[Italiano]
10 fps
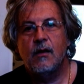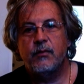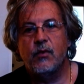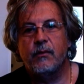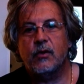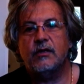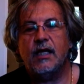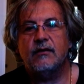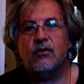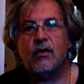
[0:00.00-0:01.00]
più
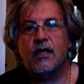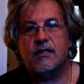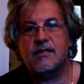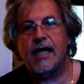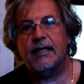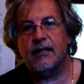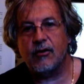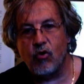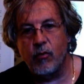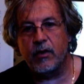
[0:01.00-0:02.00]
importante e organizzata
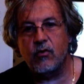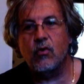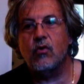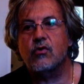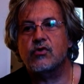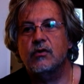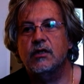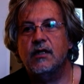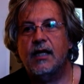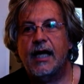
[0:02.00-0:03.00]
come il concorso
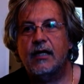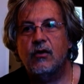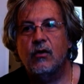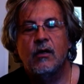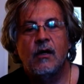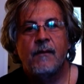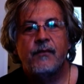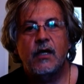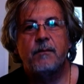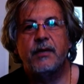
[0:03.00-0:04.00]
letterario
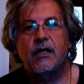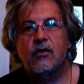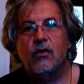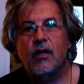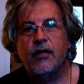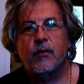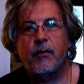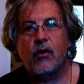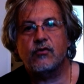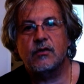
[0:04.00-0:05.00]
Il Picchio l'anno
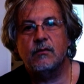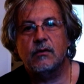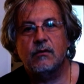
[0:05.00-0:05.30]
prossimo.